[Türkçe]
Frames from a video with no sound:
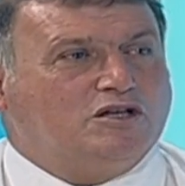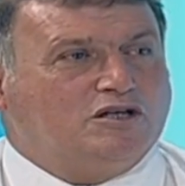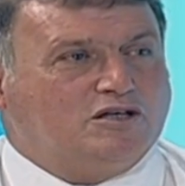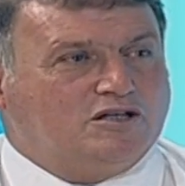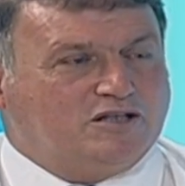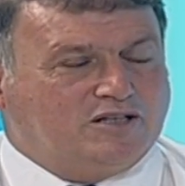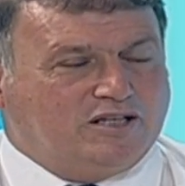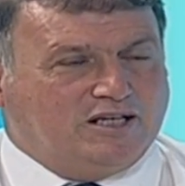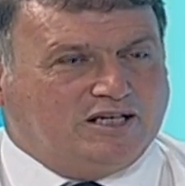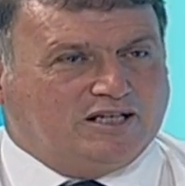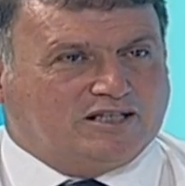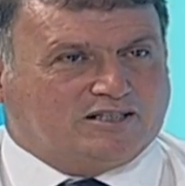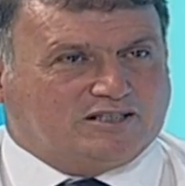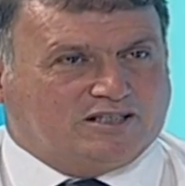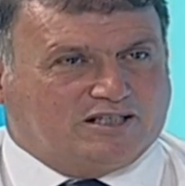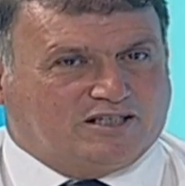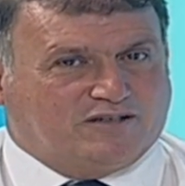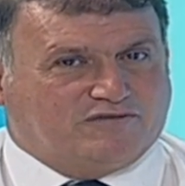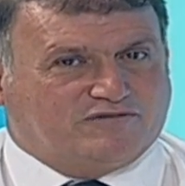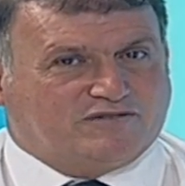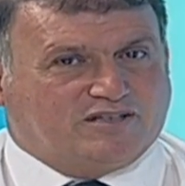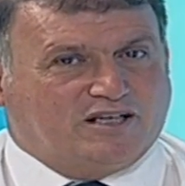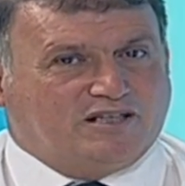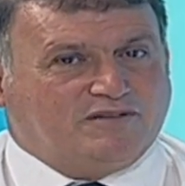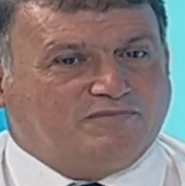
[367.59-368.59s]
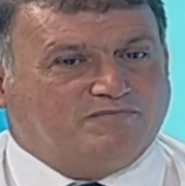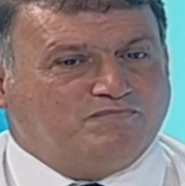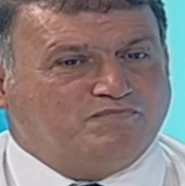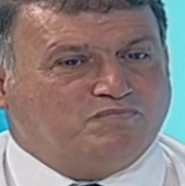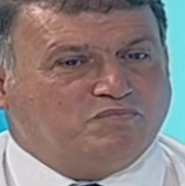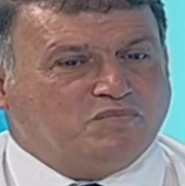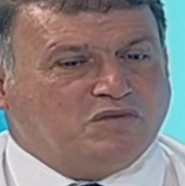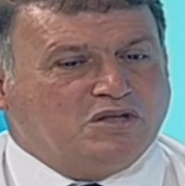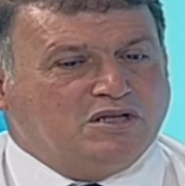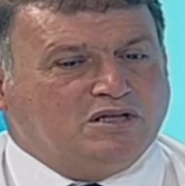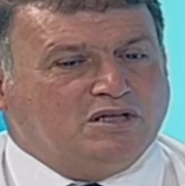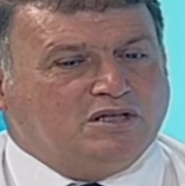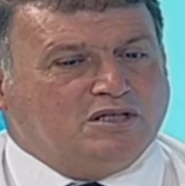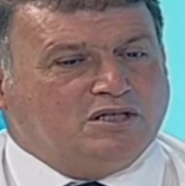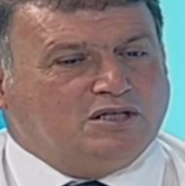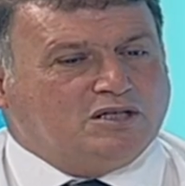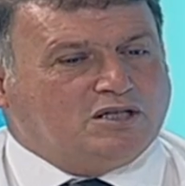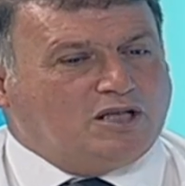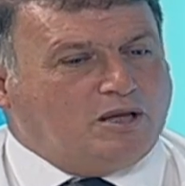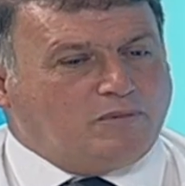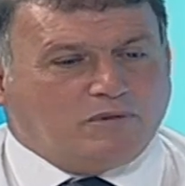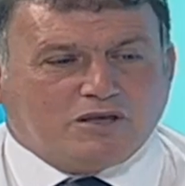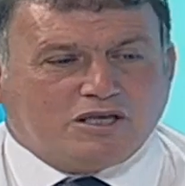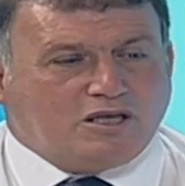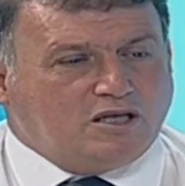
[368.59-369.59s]
Diğer taraftan.
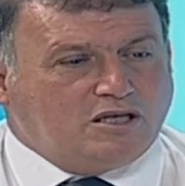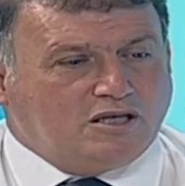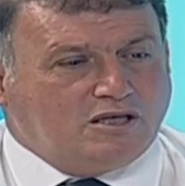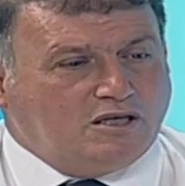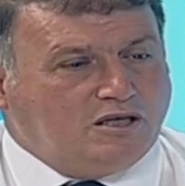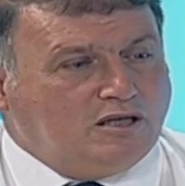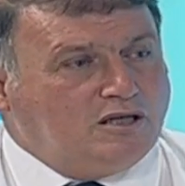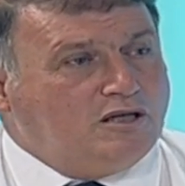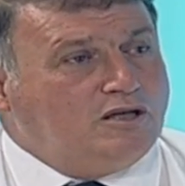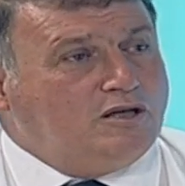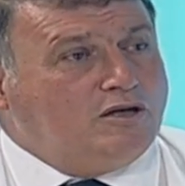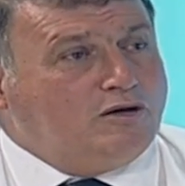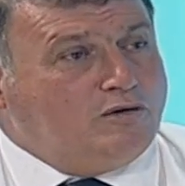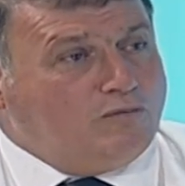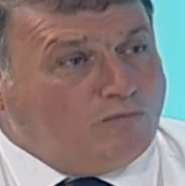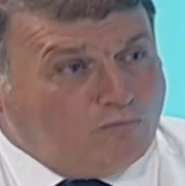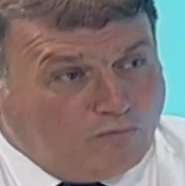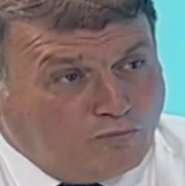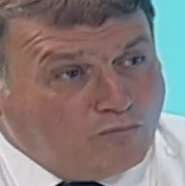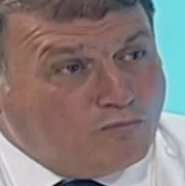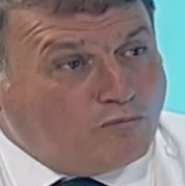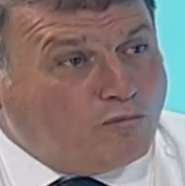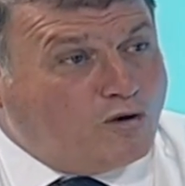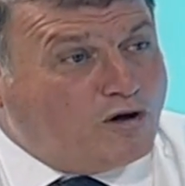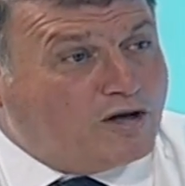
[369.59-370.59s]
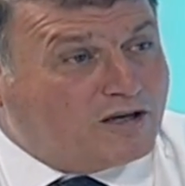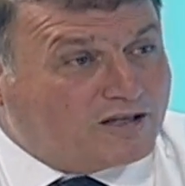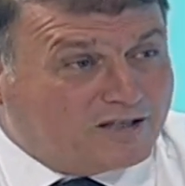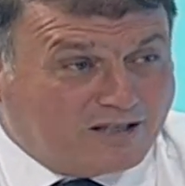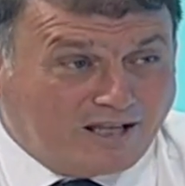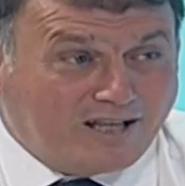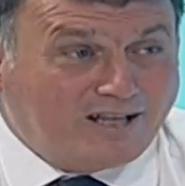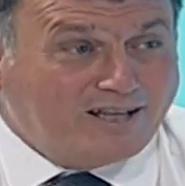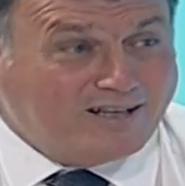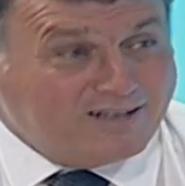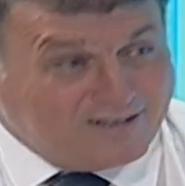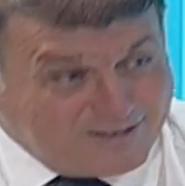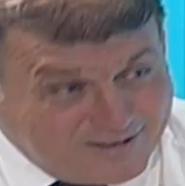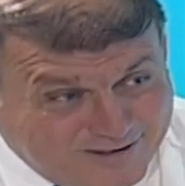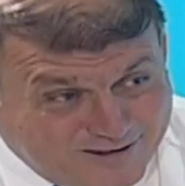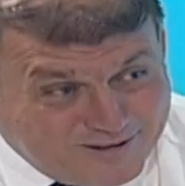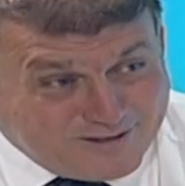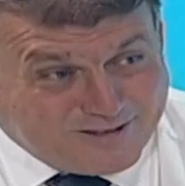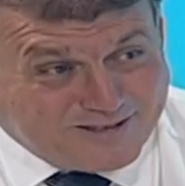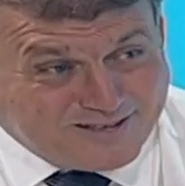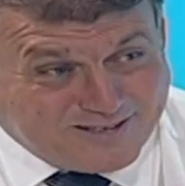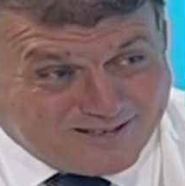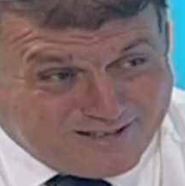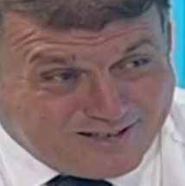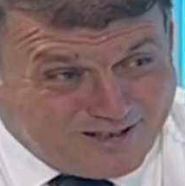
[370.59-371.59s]
Tabii ki bu arada
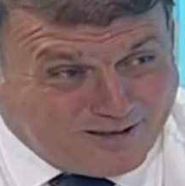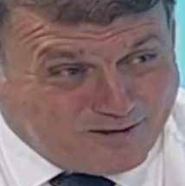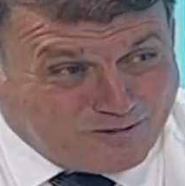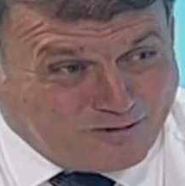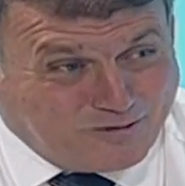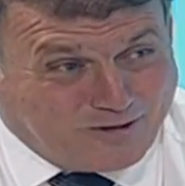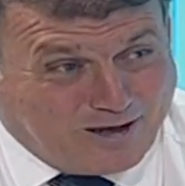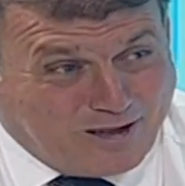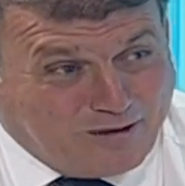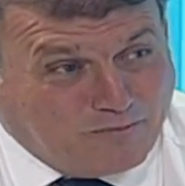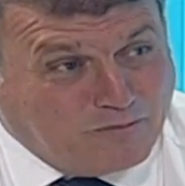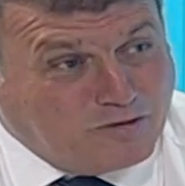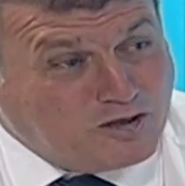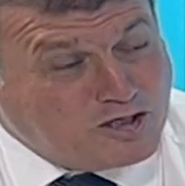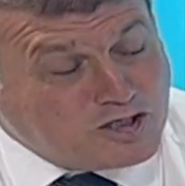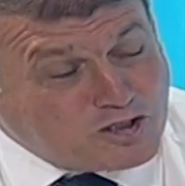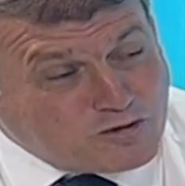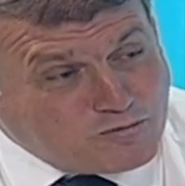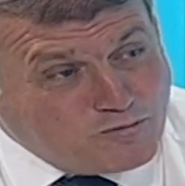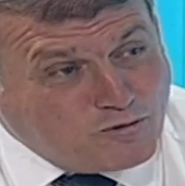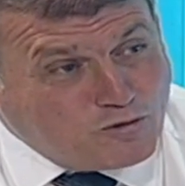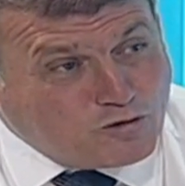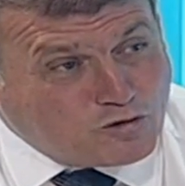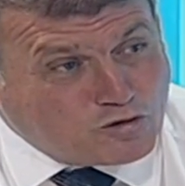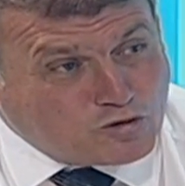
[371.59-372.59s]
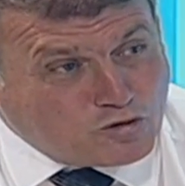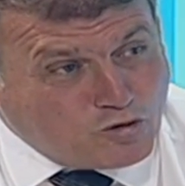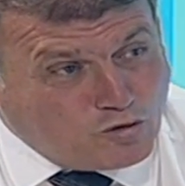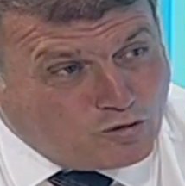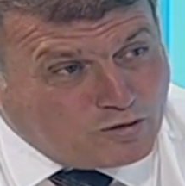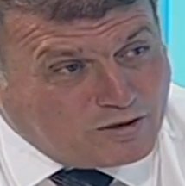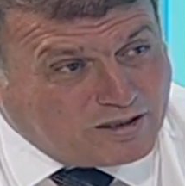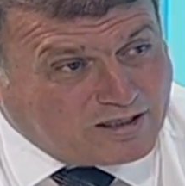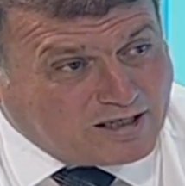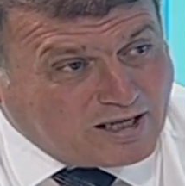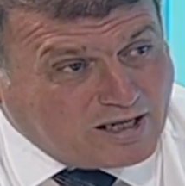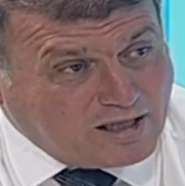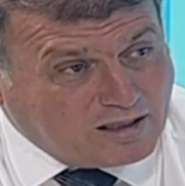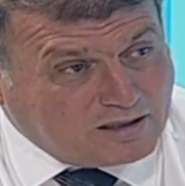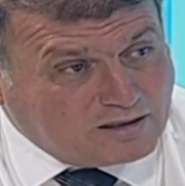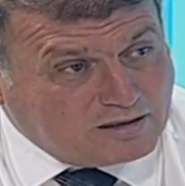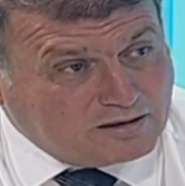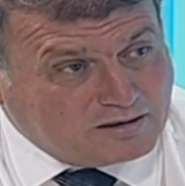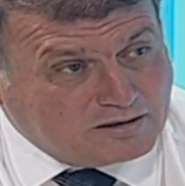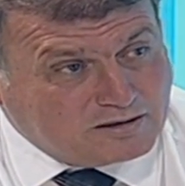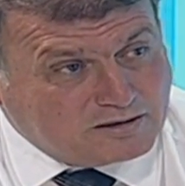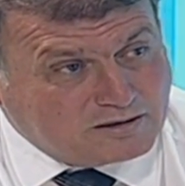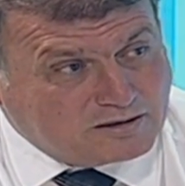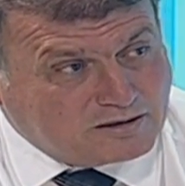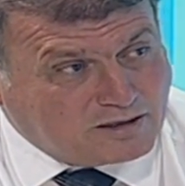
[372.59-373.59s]
size sorayım. Sporcu olarak
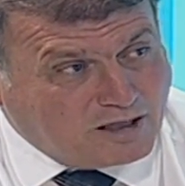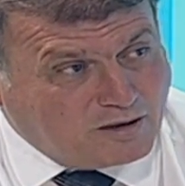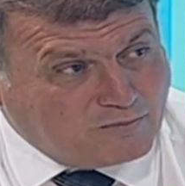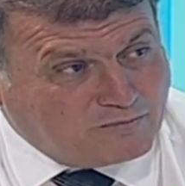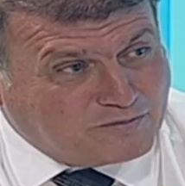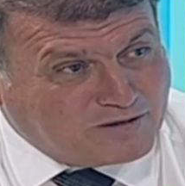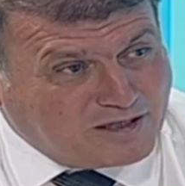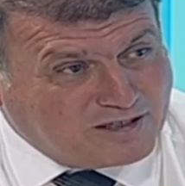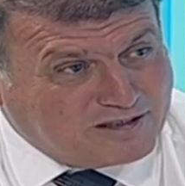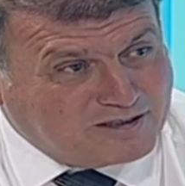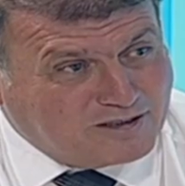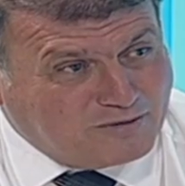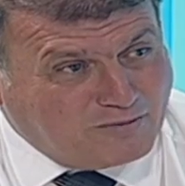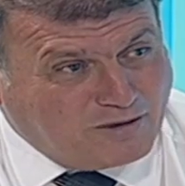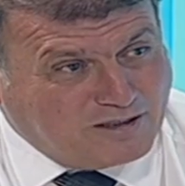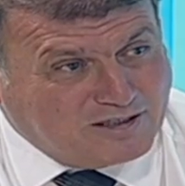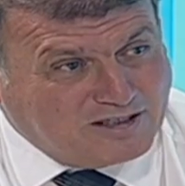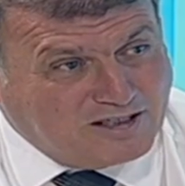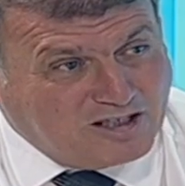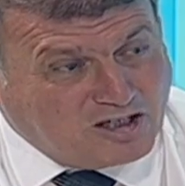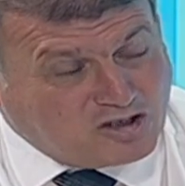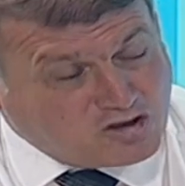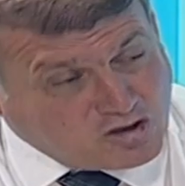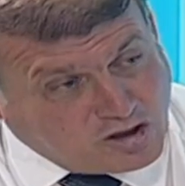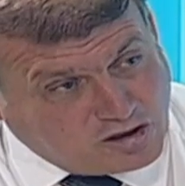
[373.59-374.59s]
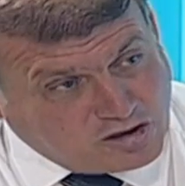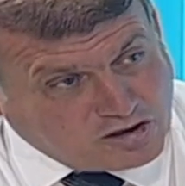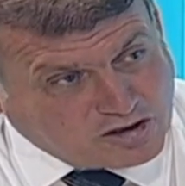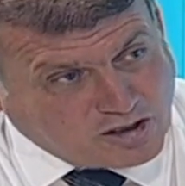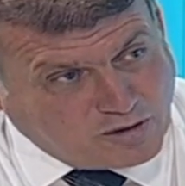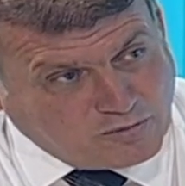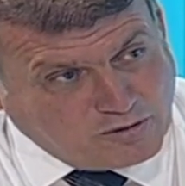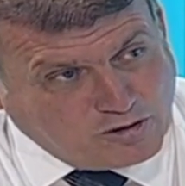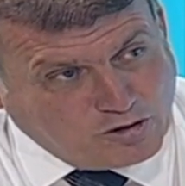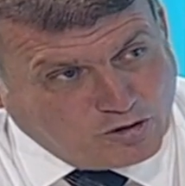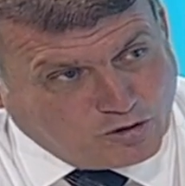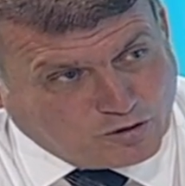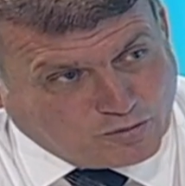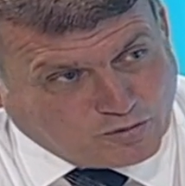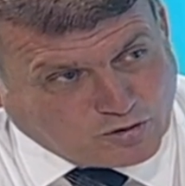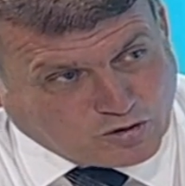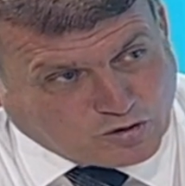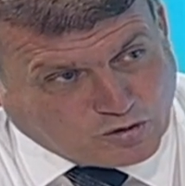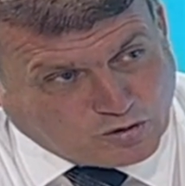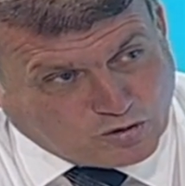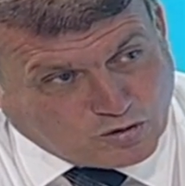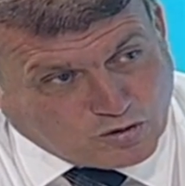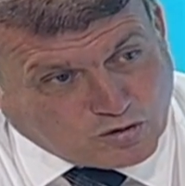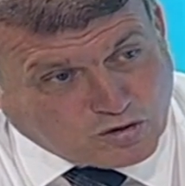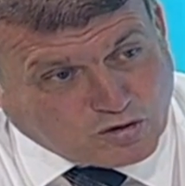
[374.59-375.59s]
tam randımanıyla çalışabiliyor
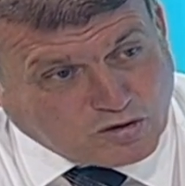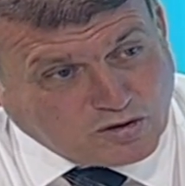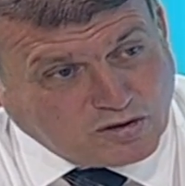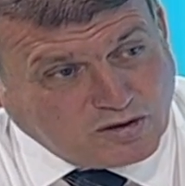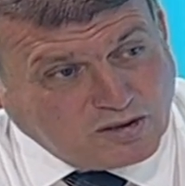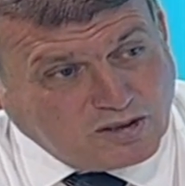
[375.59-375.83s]
musunuz?